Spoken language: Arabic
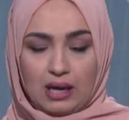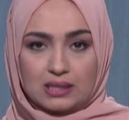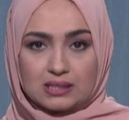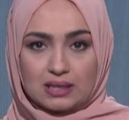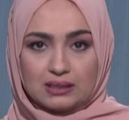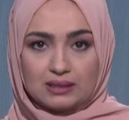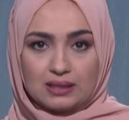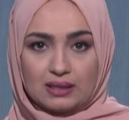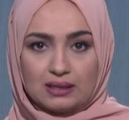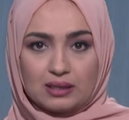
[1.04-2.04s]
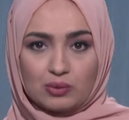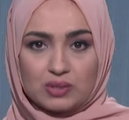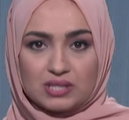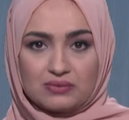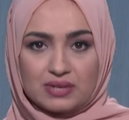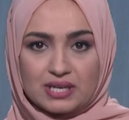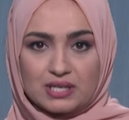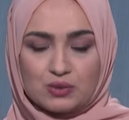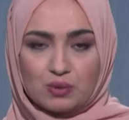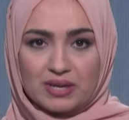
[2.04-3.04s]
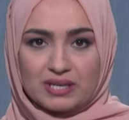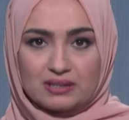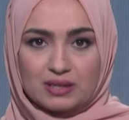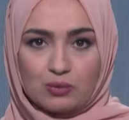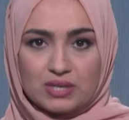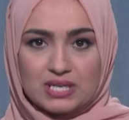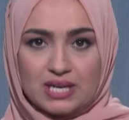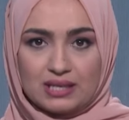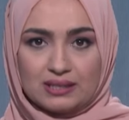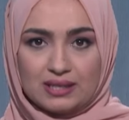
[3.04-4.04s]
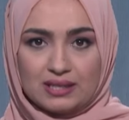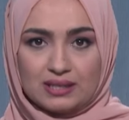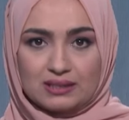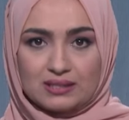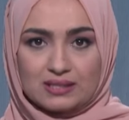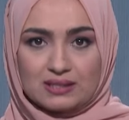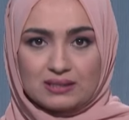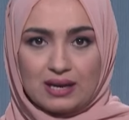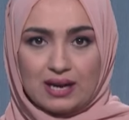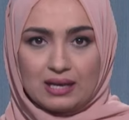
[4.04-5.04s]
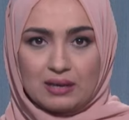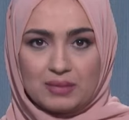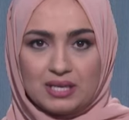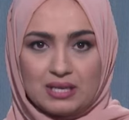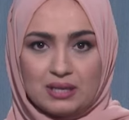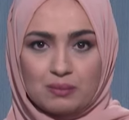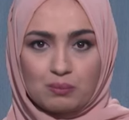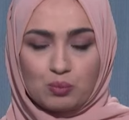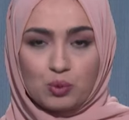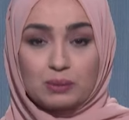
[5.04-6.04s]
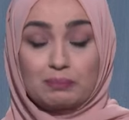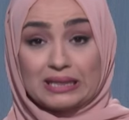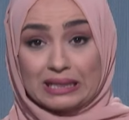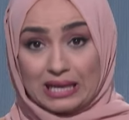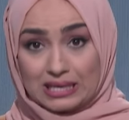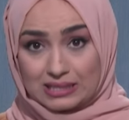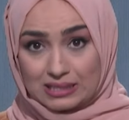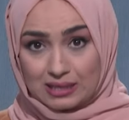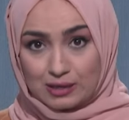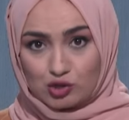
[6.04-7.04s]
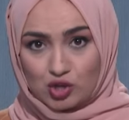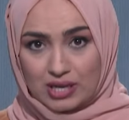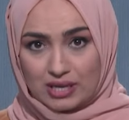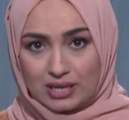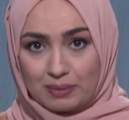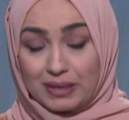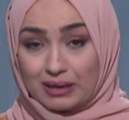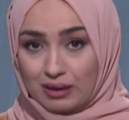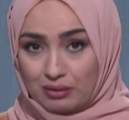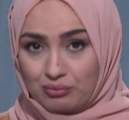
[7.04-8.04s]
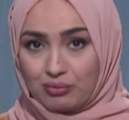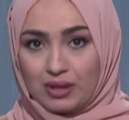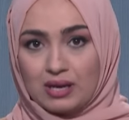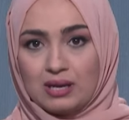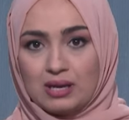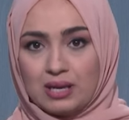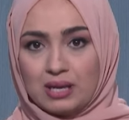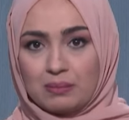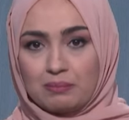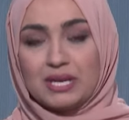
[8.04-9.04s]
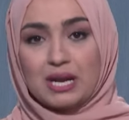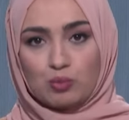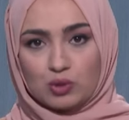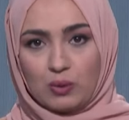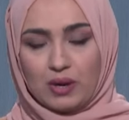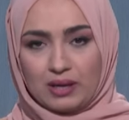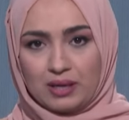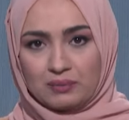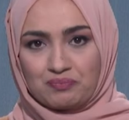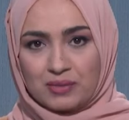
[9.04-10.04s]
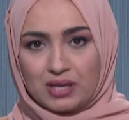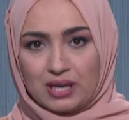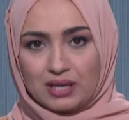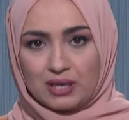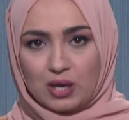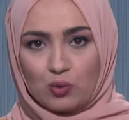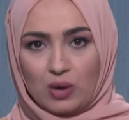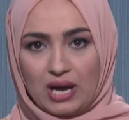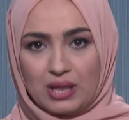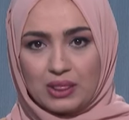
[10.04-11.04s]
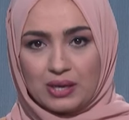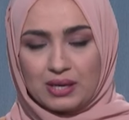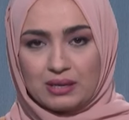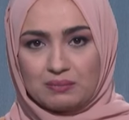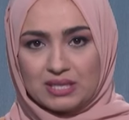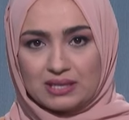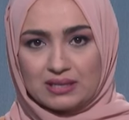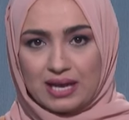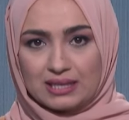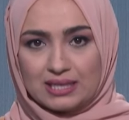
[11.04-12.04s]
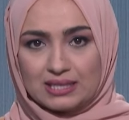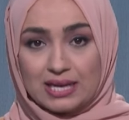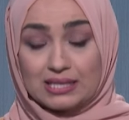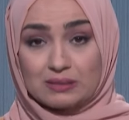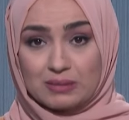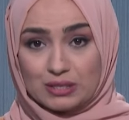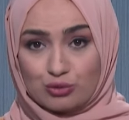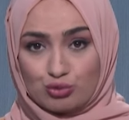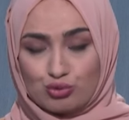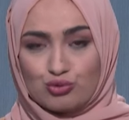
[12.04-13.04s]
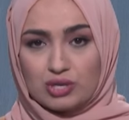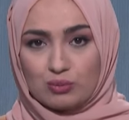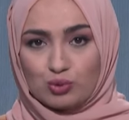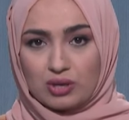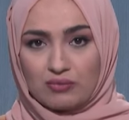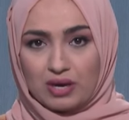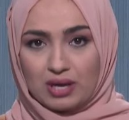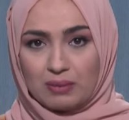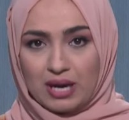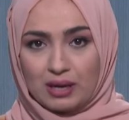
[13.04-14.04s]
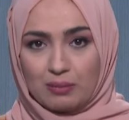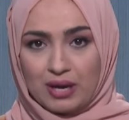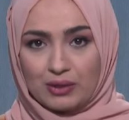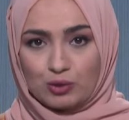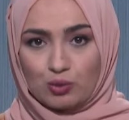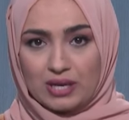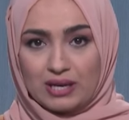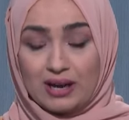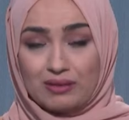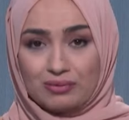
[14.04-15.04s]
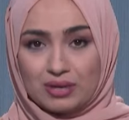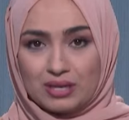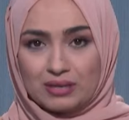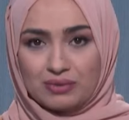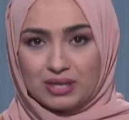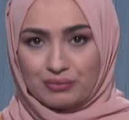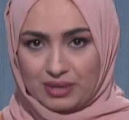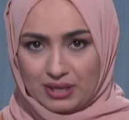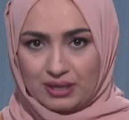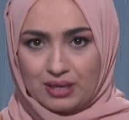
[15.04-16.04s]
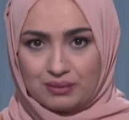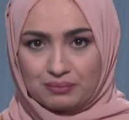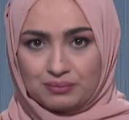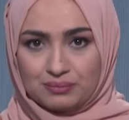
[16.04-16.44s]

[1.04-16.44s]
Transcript: على صعيد آخر وصف رئيس البنك الدولي أداء الاقتصاد العالمي مطلع السنة الجارية بالأفضل من المتوقع لكنه حذر من تداعيات أزمة الديون المتفاقمة على بعض الدول الأفقر في إفريقيا